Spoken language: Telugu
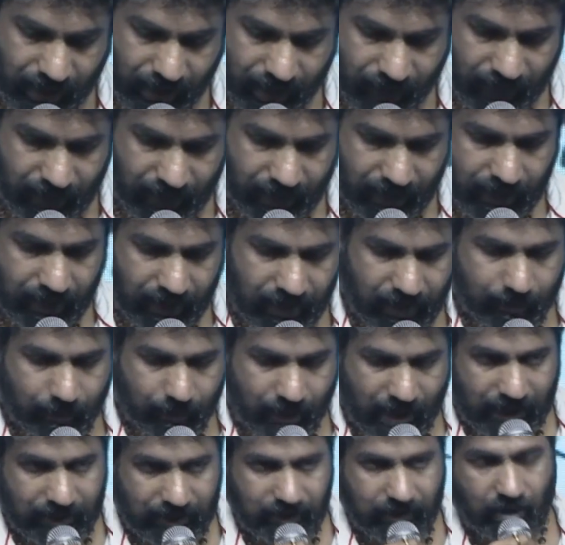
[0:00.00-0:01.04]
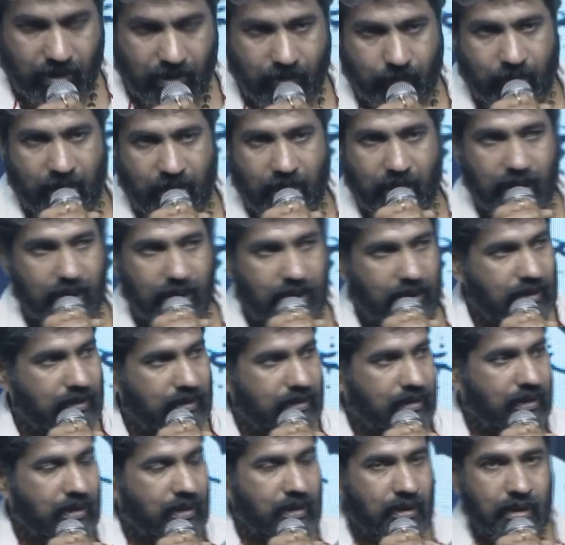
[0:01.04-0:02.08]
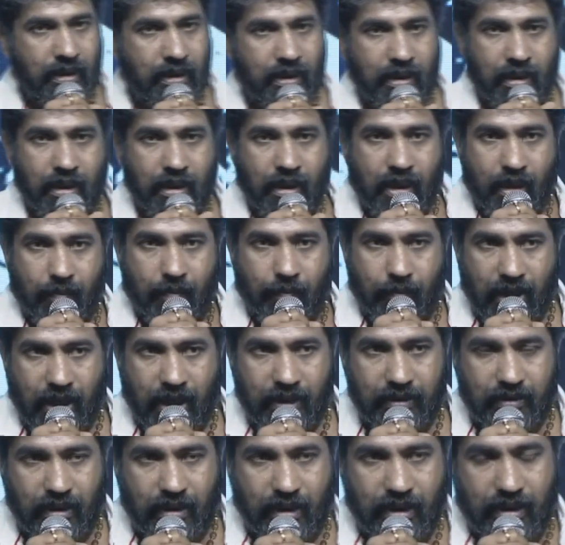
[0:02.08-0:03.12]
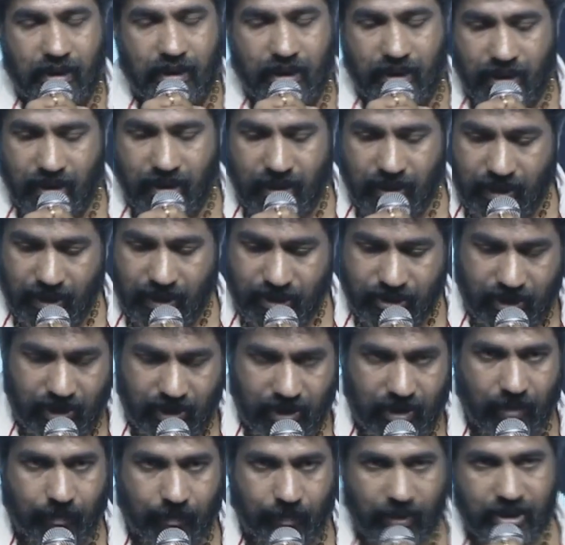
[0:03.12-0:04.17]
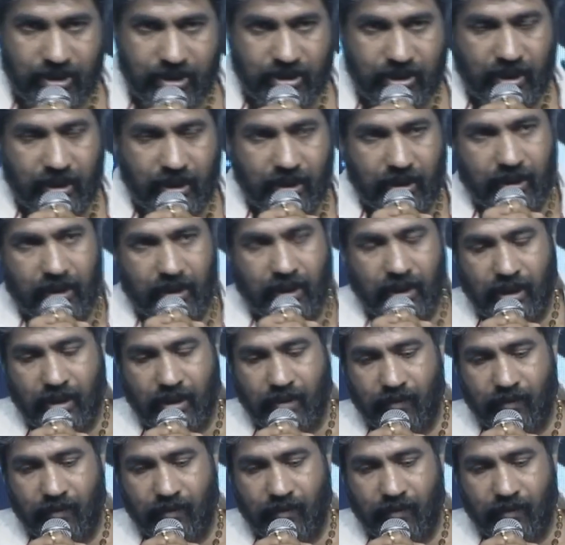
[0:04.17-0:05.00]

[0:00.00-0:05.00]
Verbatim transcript: రావాలంటే పాత్రలు పడాలి ఆ పాత్రలకి డెడికేషన్గా పనిచేయగలిగే